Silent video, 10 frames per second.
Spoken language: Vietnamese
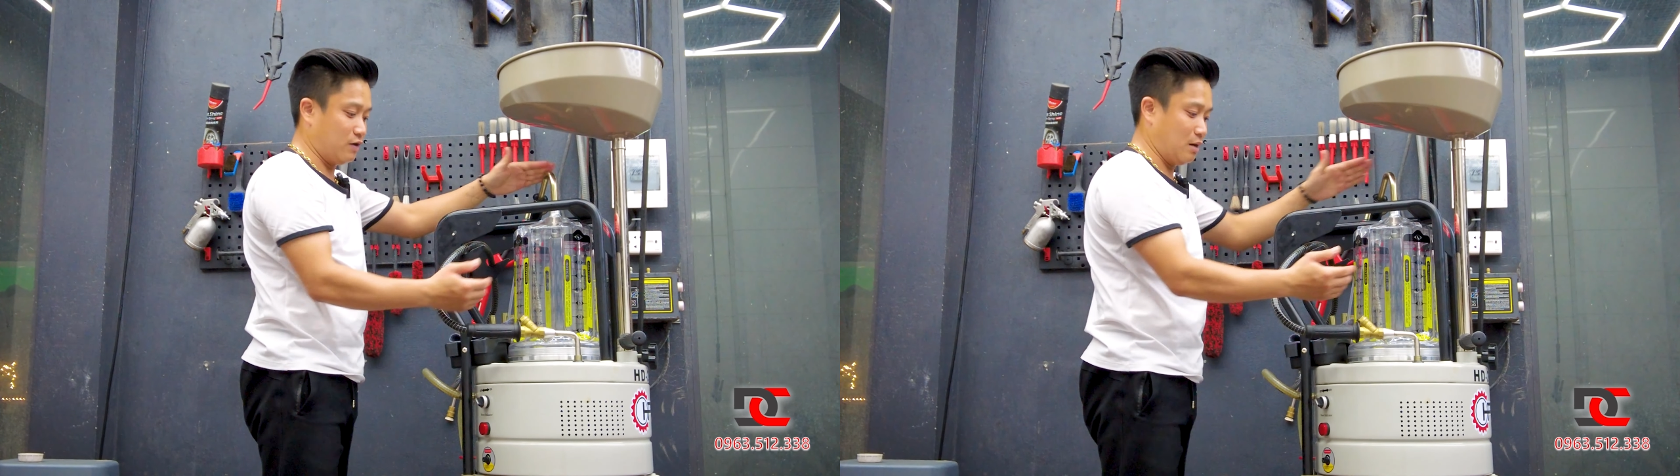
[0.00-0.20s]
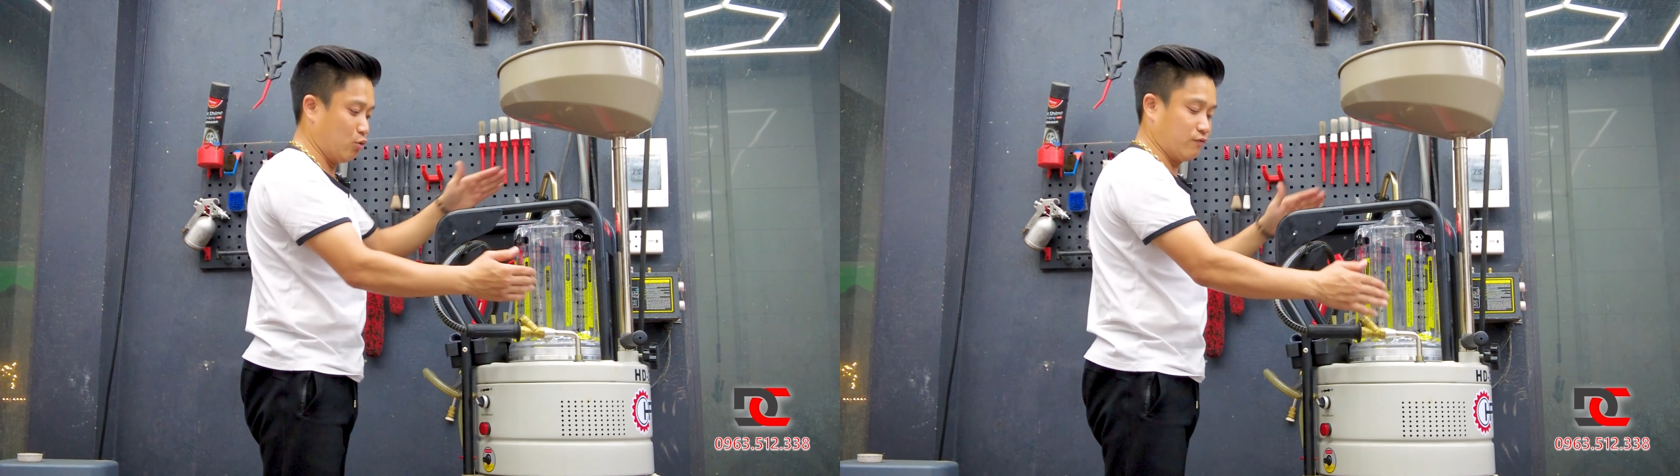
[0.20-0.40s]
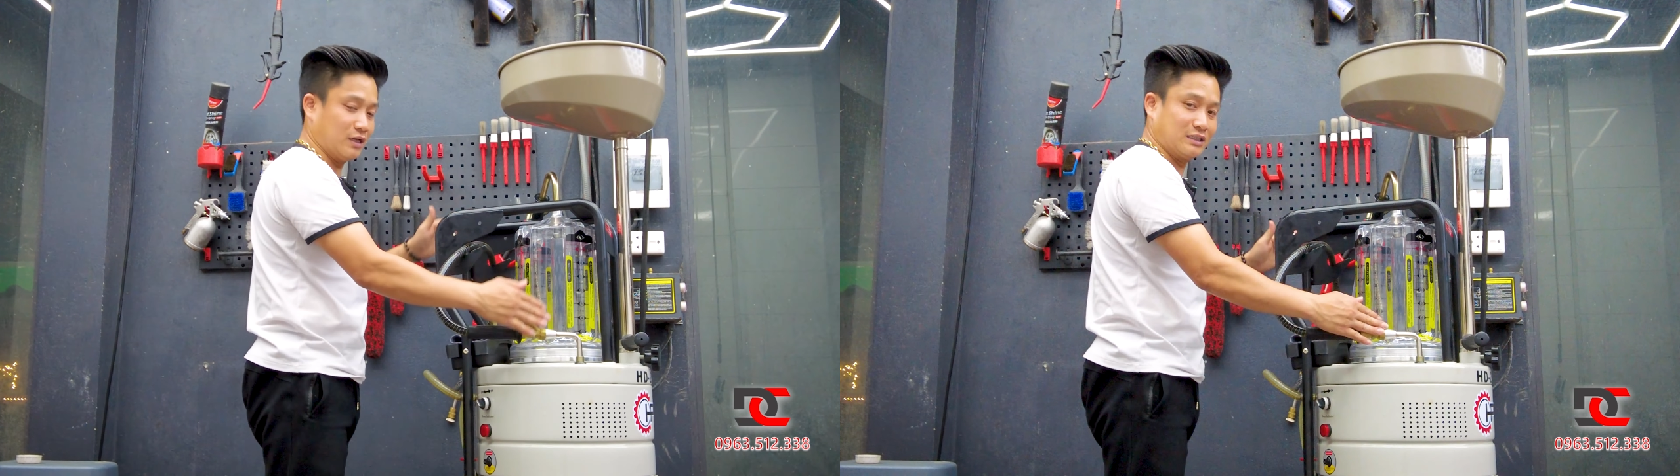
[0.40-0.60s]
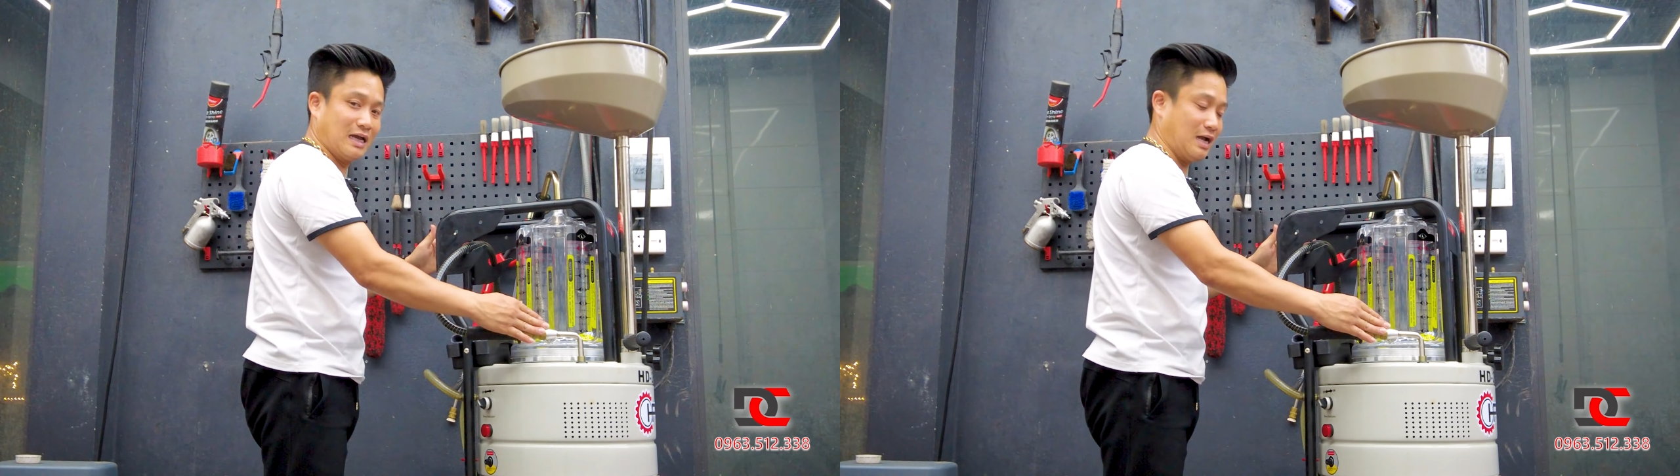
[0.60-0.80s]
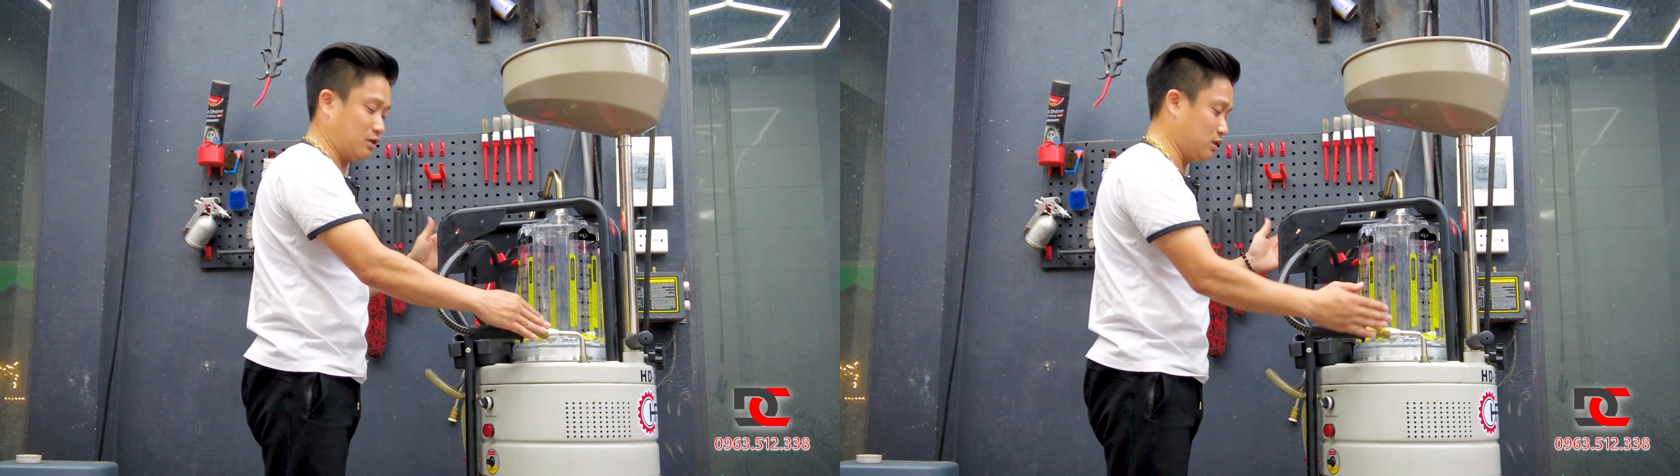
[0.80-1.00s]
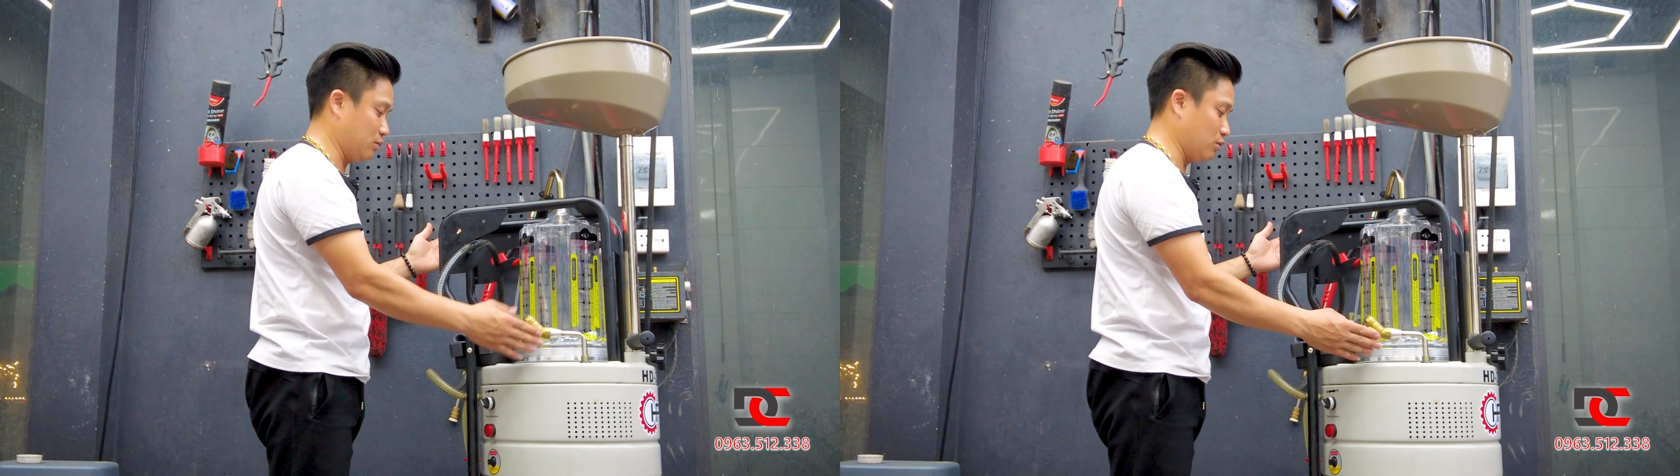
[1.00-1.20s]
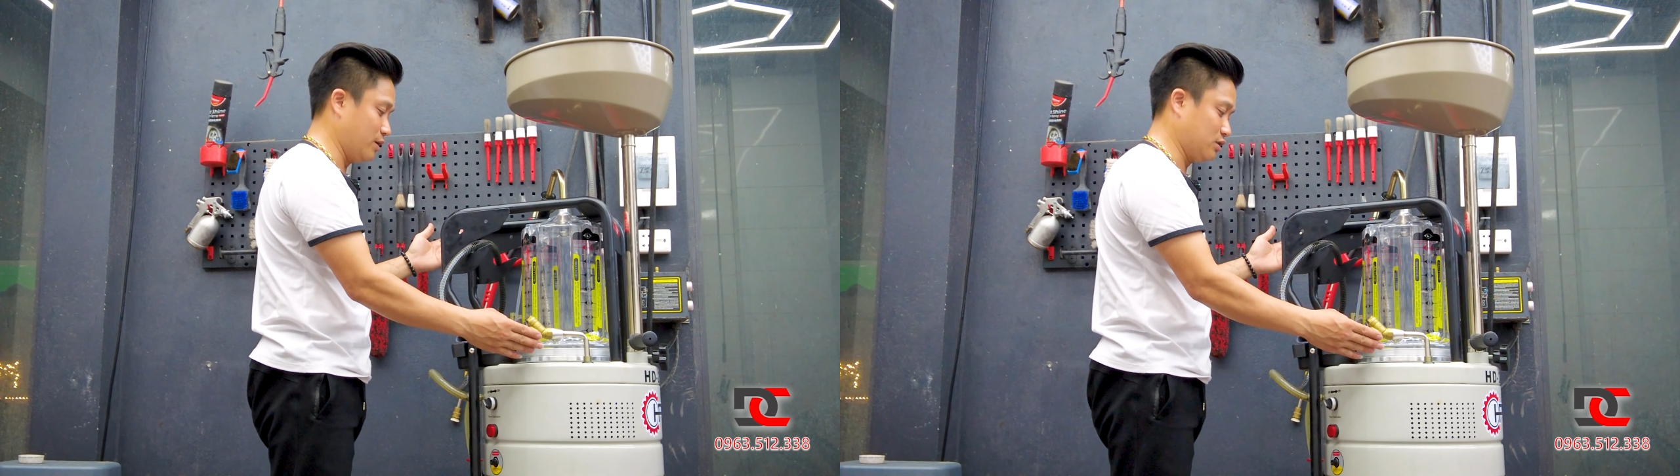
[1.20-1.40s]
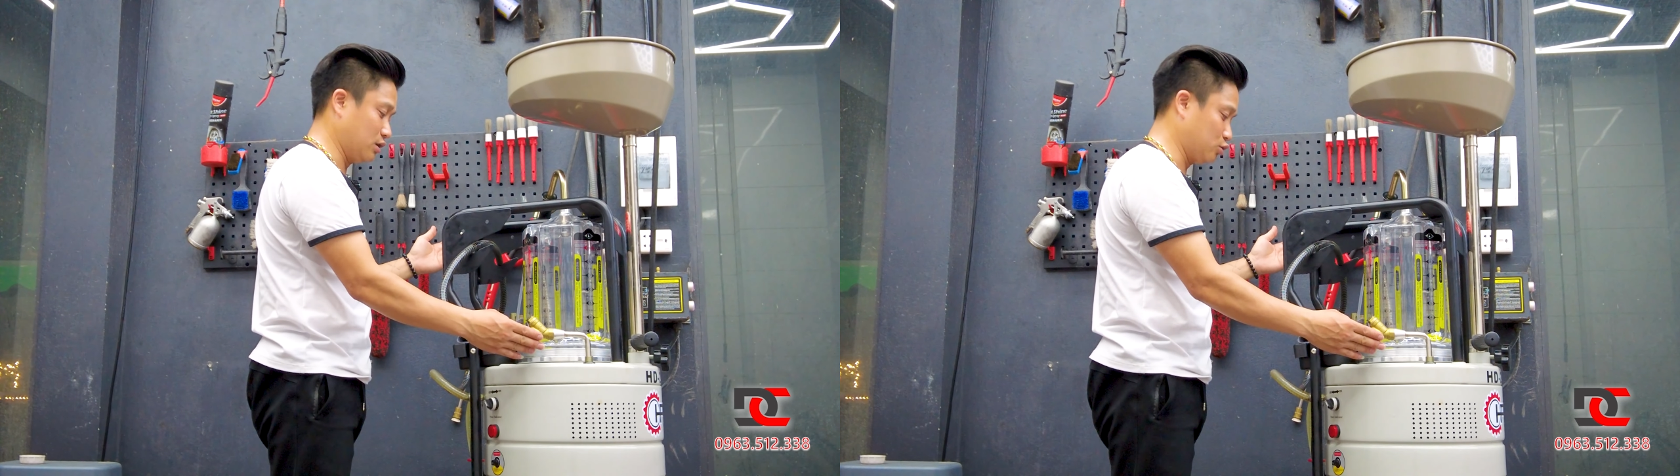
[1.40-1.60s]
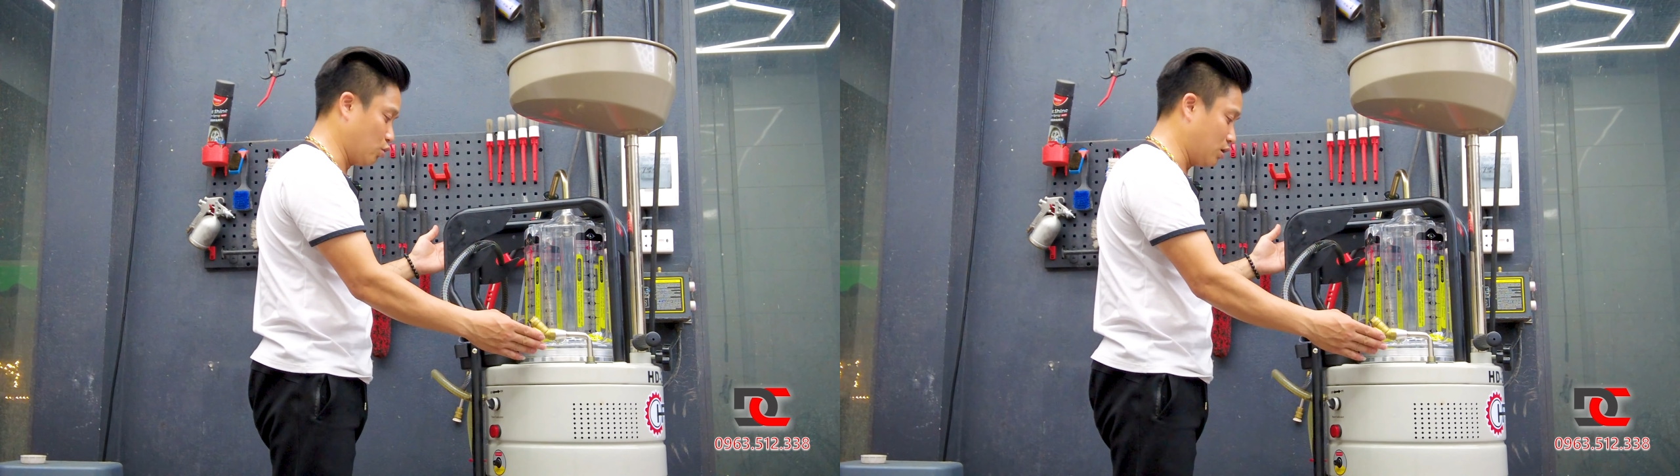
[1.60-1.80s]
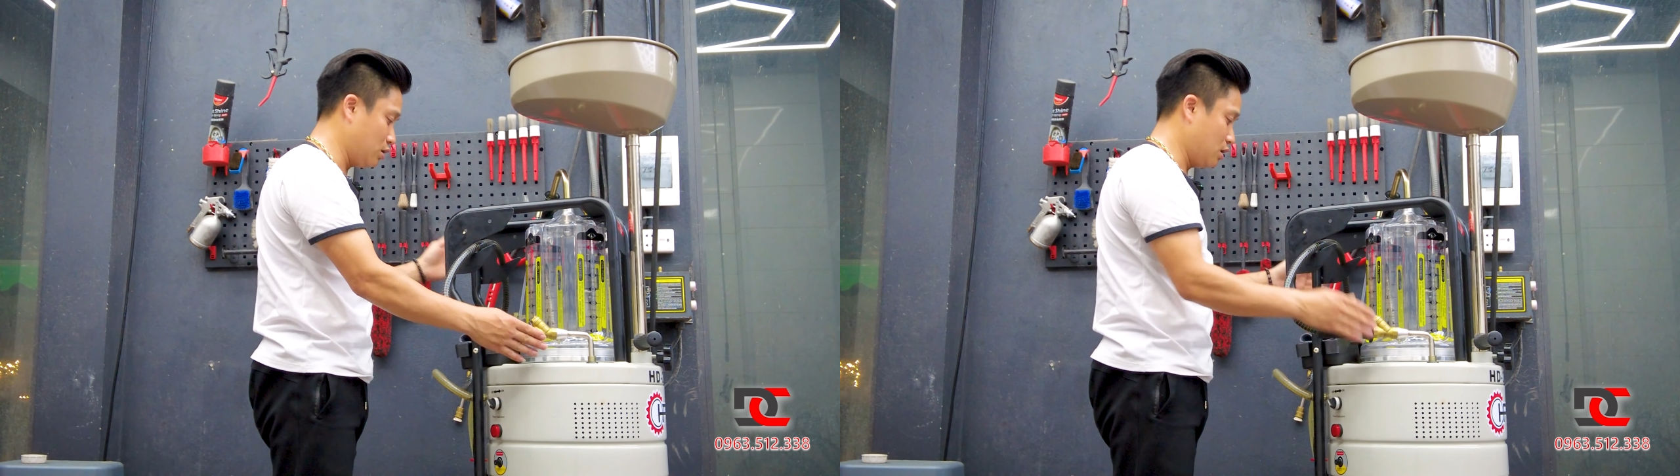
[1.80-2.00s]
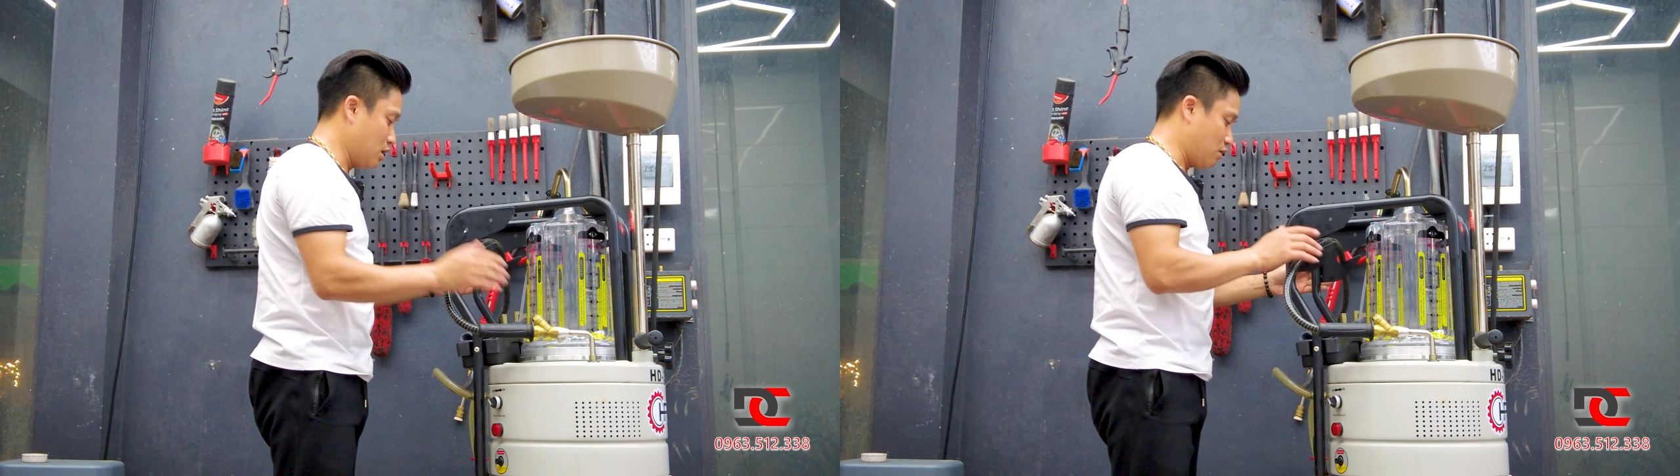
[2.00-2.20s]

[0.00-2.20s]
và một van xả trực tiếp từ bên dưới xuống